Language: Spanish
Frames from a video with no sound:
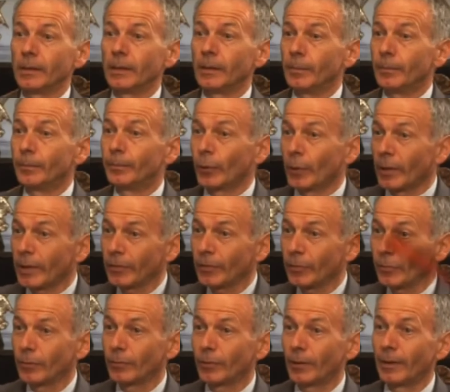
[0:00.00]
y por
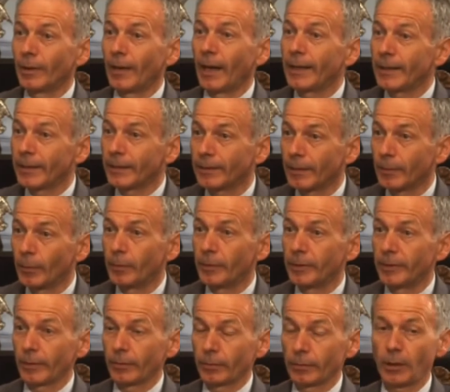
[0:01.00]
eso ah, hay esta
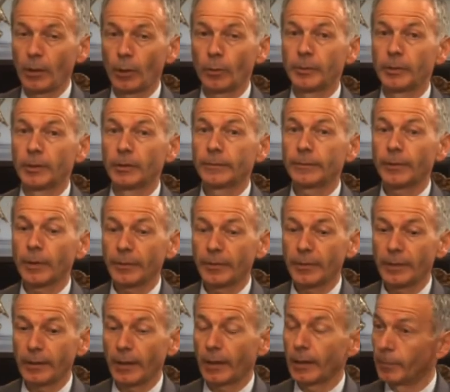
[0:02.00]
movilización de la opinión
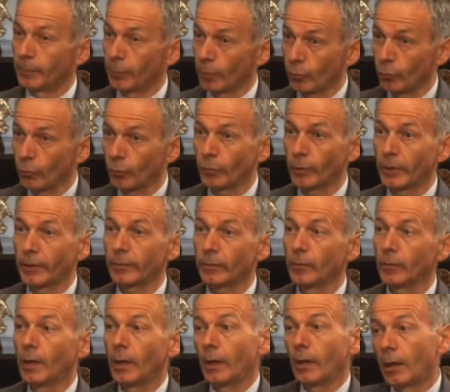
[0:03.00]
francesa y por supuesto
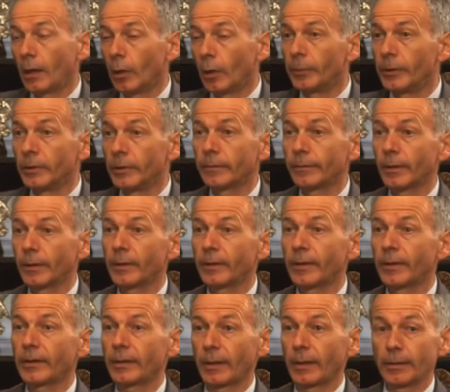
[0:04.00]
la opinión
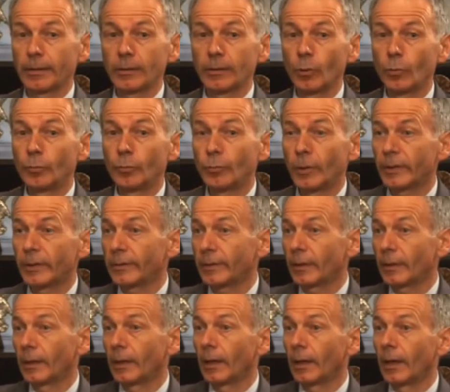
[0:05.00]
francesa está
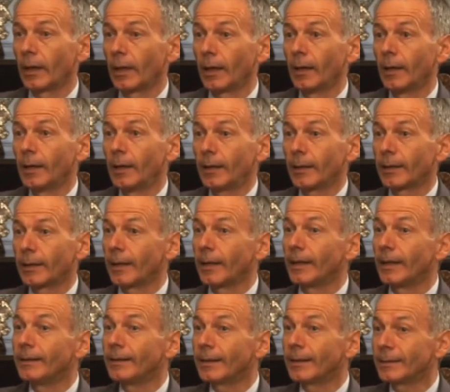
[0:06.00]
opuesta a cada
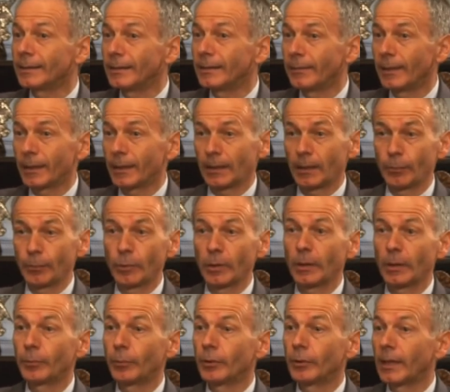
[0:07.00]
iniciativa que
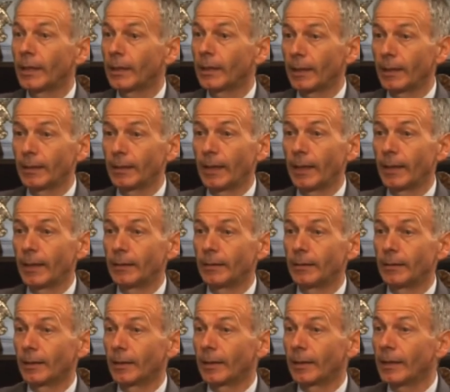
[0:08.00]
puede poner
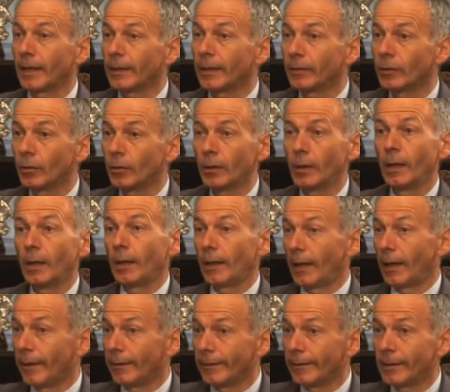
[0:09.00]
en, riesgo
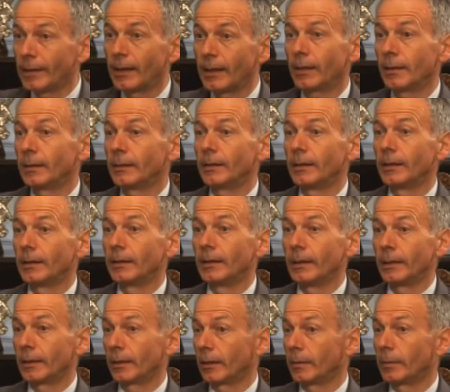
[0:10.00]
la vida de,
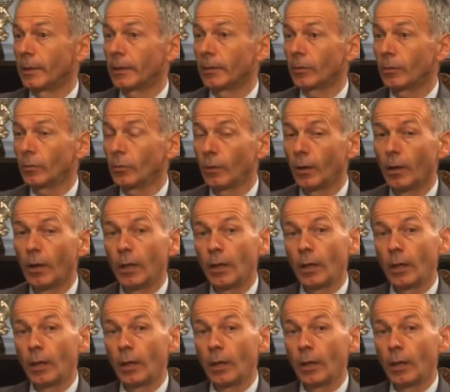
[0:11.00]
Ingrid Betancourt.